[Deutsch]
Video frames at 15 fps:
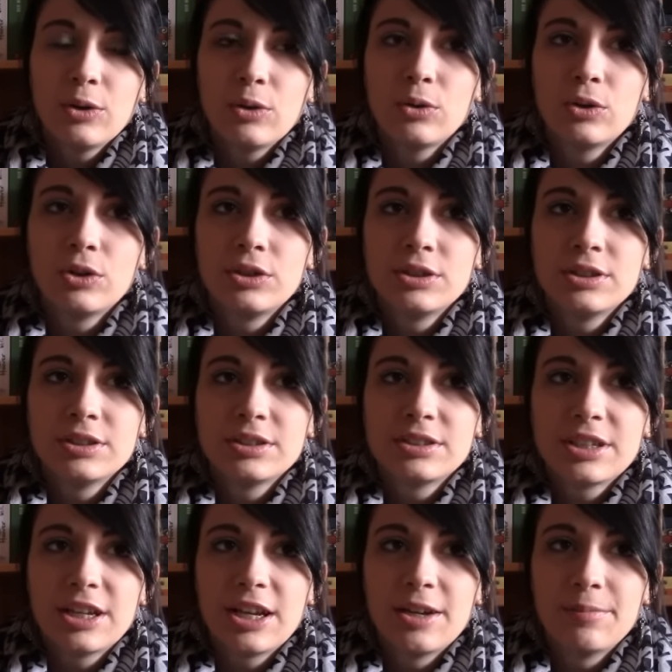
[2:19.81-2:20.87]
Und
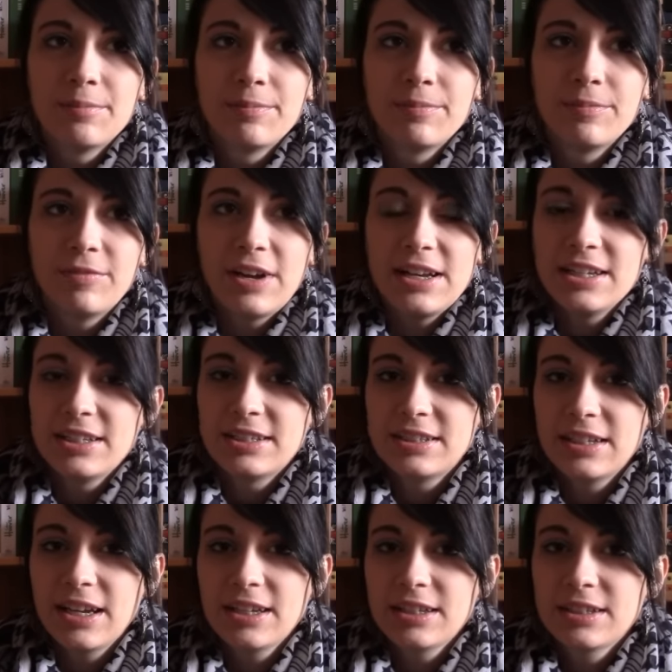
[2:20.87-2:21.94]
ähm, weil ich
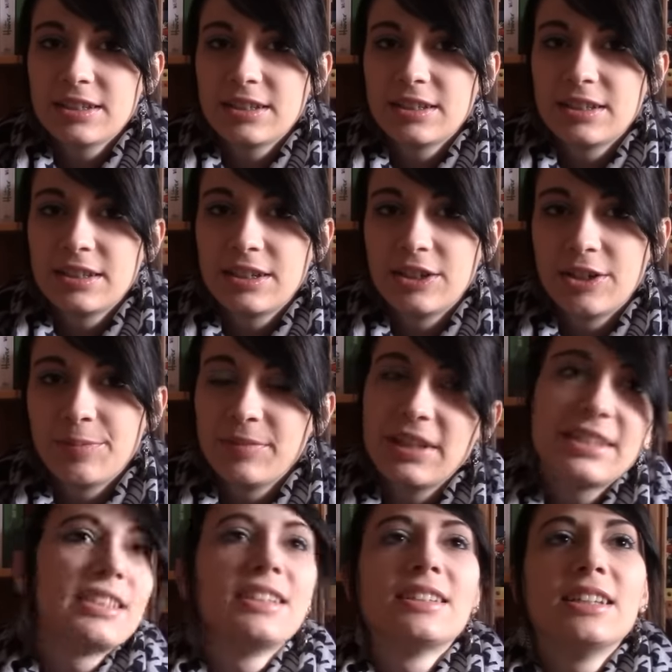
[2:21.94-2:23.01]
denke, ähm,
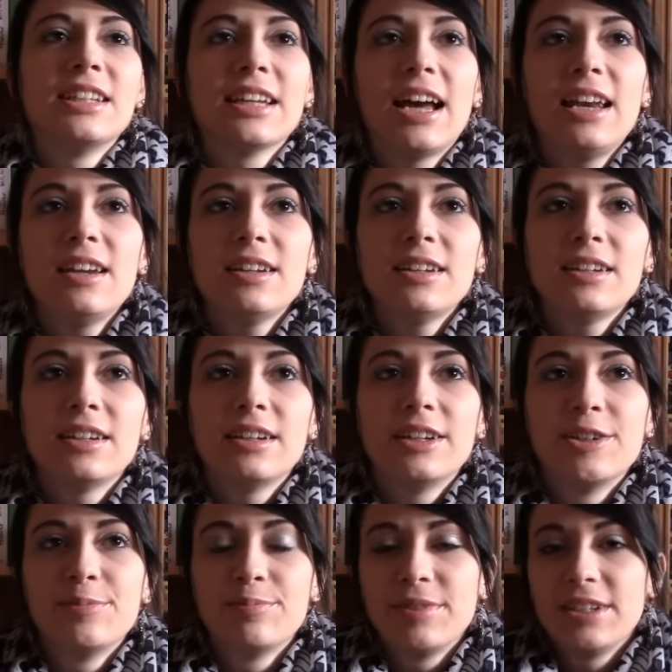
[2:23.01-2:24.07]
dass jetzt nicht alle
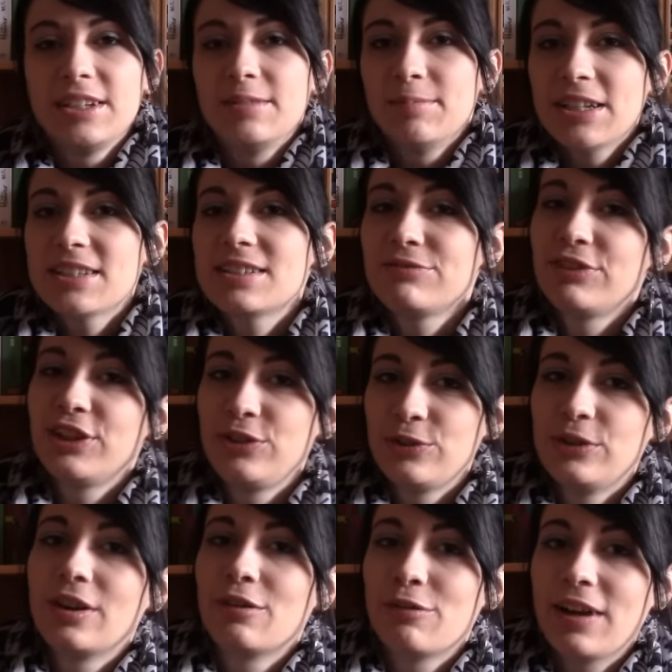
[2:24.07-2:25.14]
ähm, in dem letzten Video
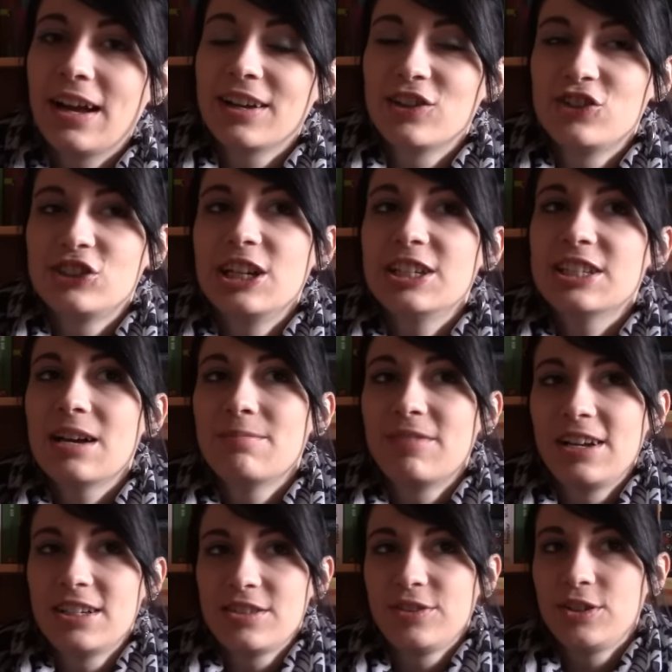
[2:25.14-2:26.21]
ihre Fragen gestellt haben,
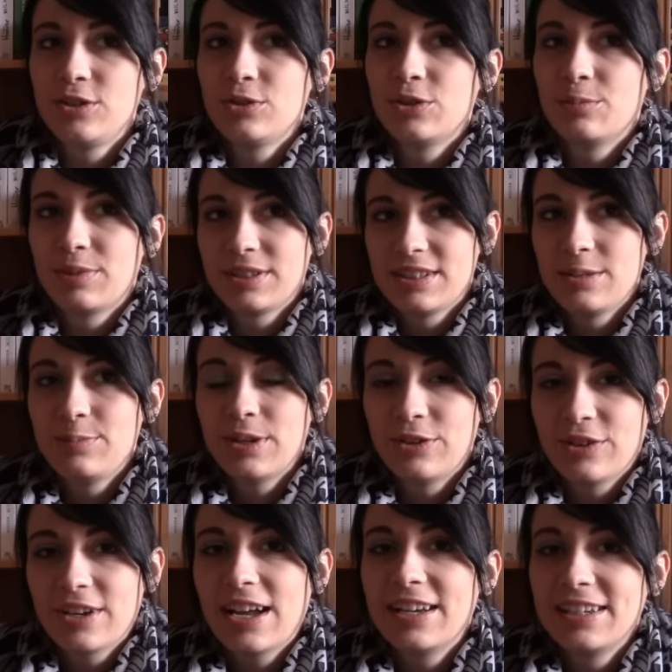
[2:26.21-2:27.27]
weil das Video im Prinzip ja
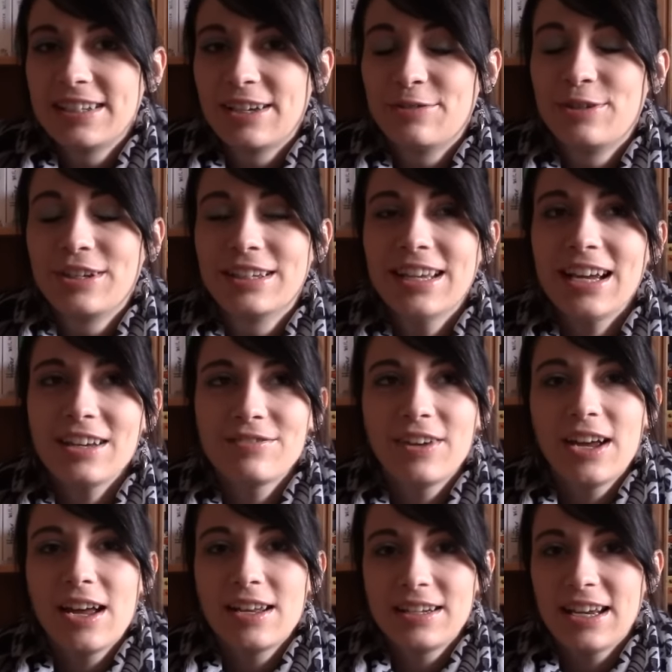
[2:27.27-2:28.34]
noch gar nicht dafür gedacht
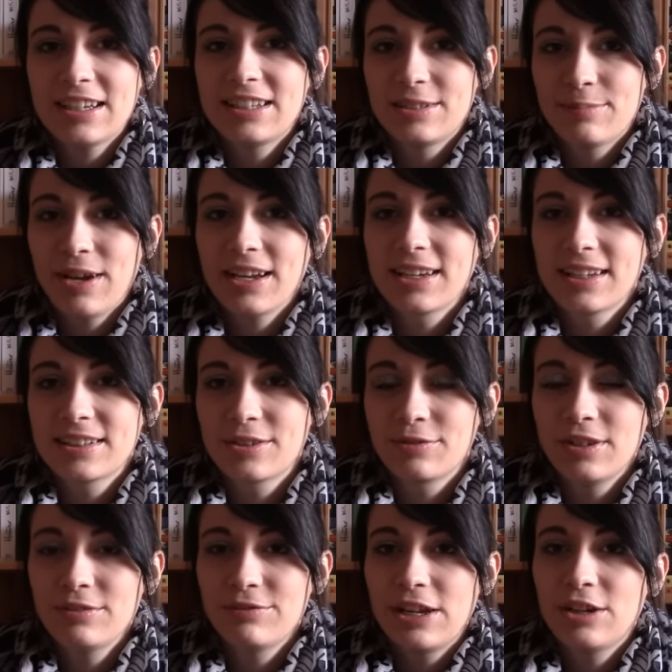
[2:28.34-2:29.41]
war, dachte ich, mache ich jetzt auf
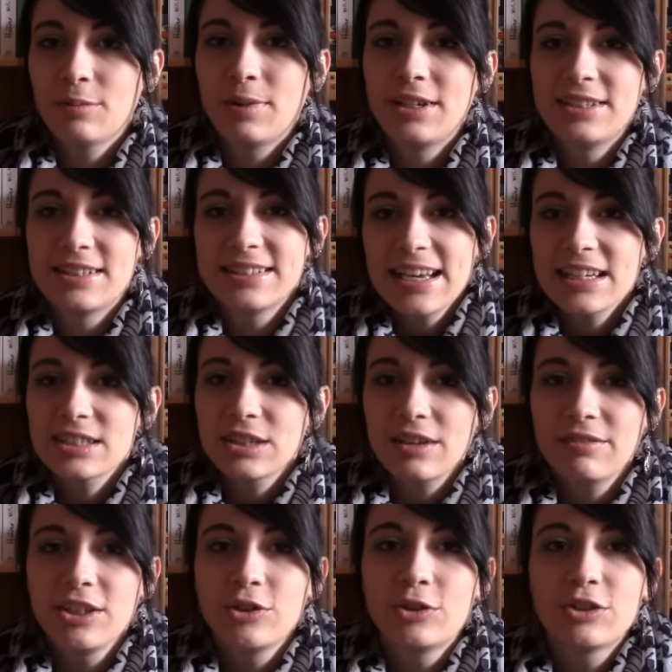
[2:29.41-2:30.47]
jeden Fall nochmal dieses
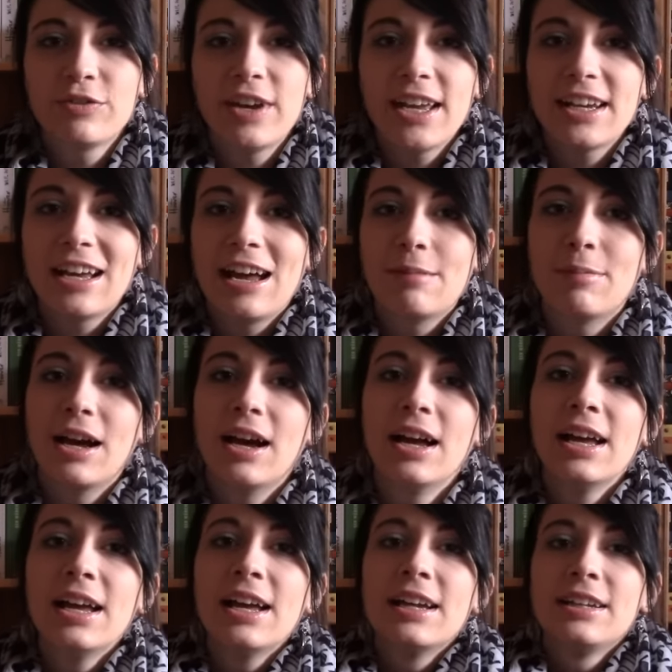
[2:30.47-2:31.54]
Extra-Video. Ich werde aber
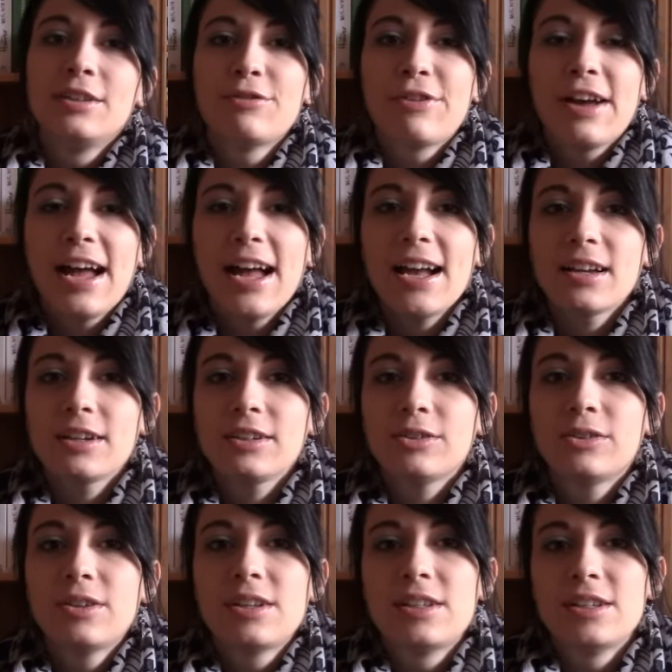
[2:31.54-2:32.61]
die Fragen
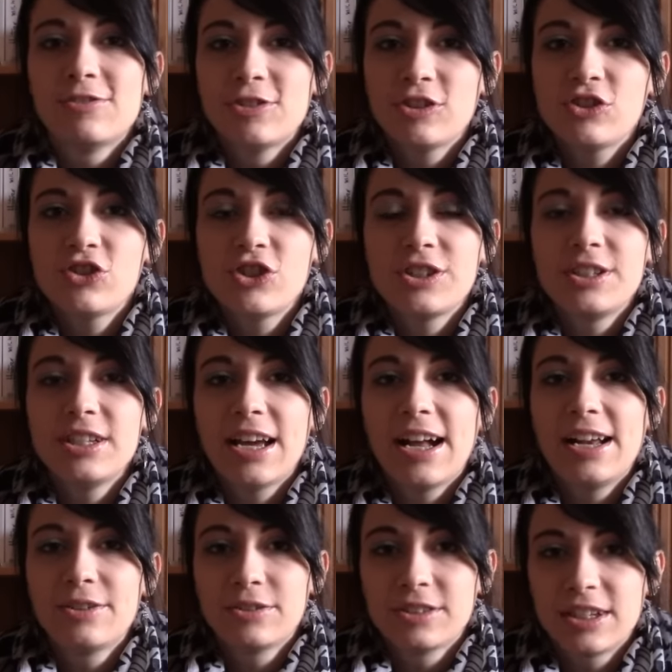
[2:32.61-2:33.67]
und die Wünsche, die
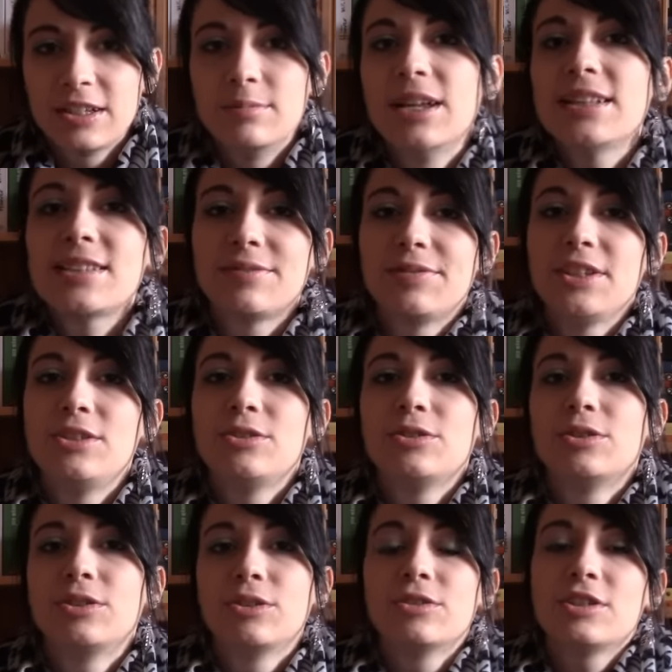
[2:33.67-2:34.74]
halt unter dem letzten
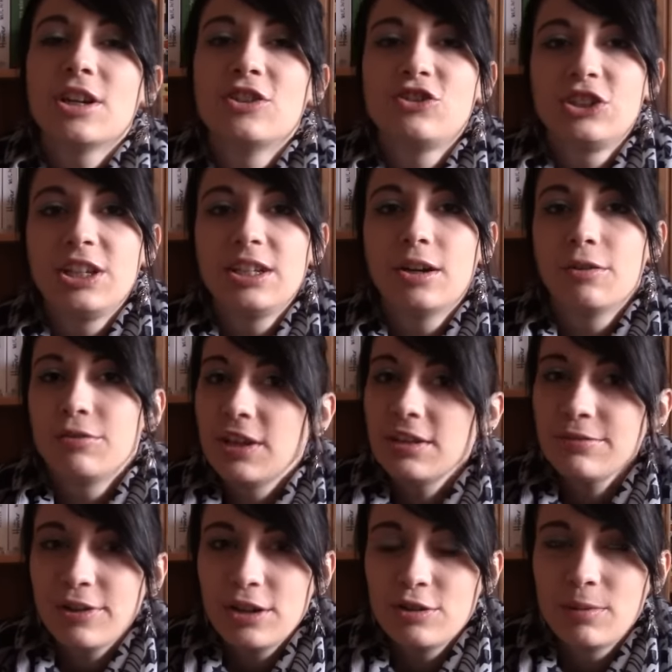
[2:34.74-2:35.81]
Video drunter stehen, auf
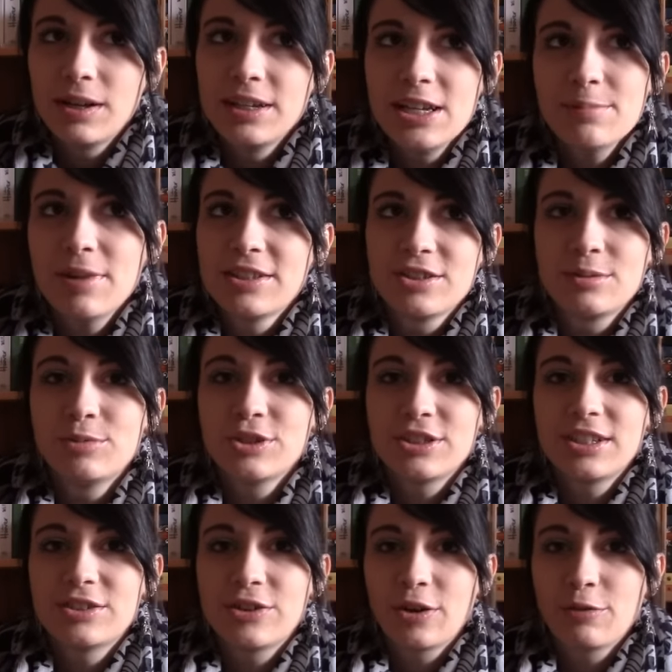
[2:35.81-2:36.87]
jeden Fall übernehmen. Also ihr
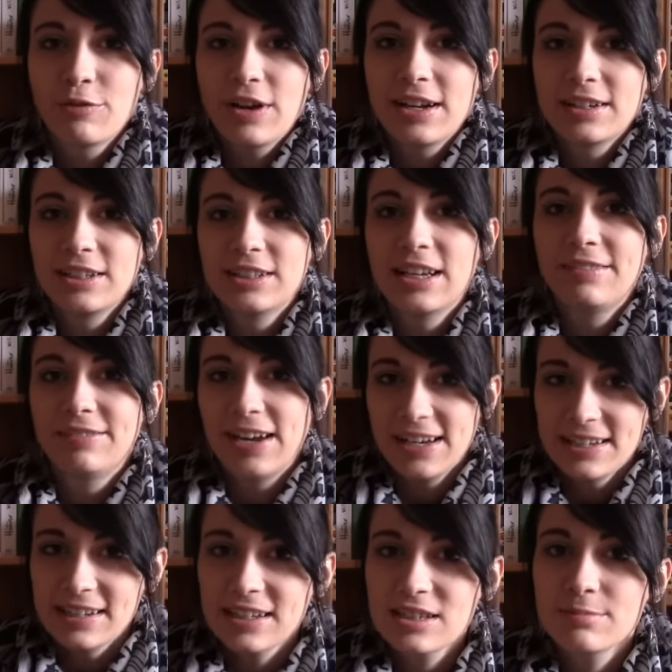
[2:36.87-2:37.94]
müsst jetzt eure Fragen nicht ein
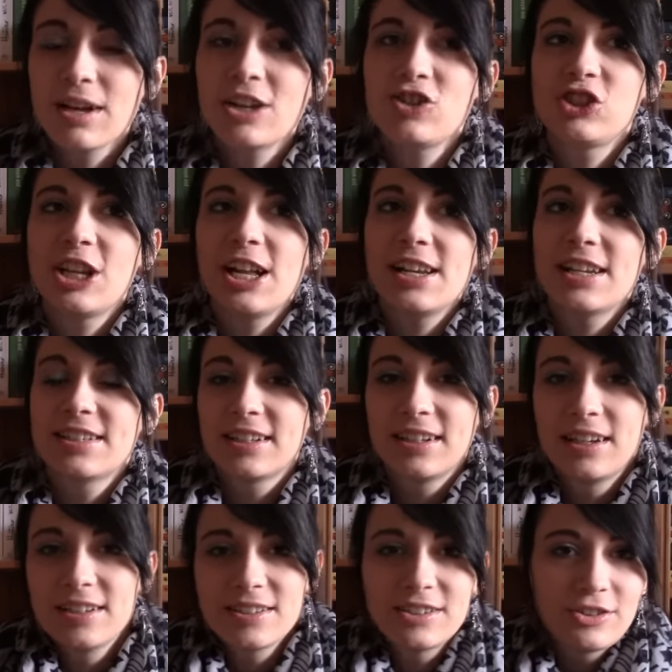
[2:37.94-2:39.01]
weiteres Mal stellen, es sei
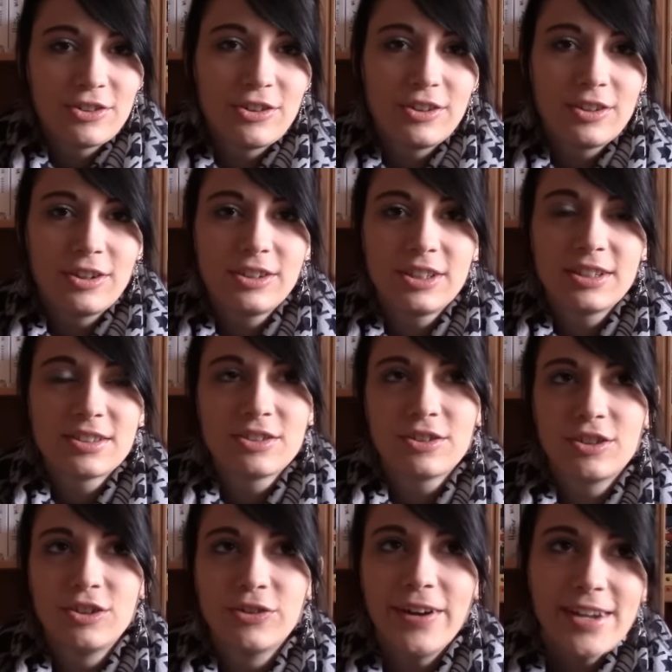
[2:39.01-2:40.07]
denn, es ist euch jetzt
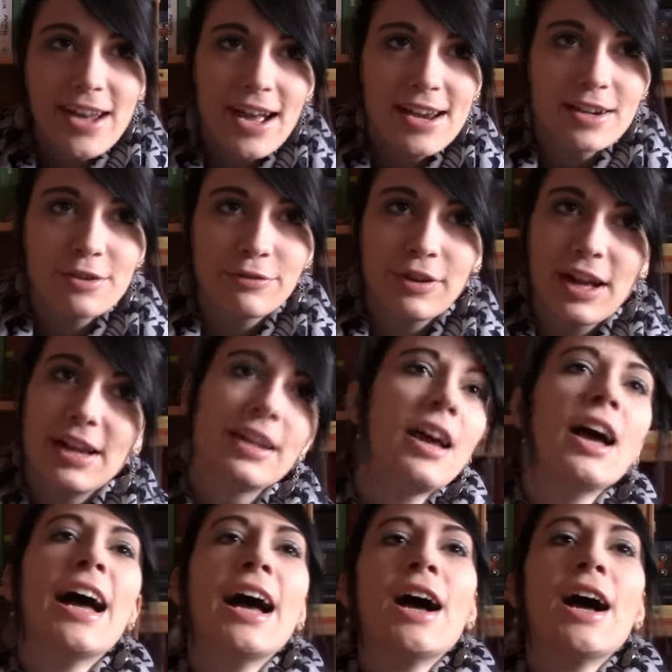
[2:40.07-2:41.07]
noch eine neue eingefallen.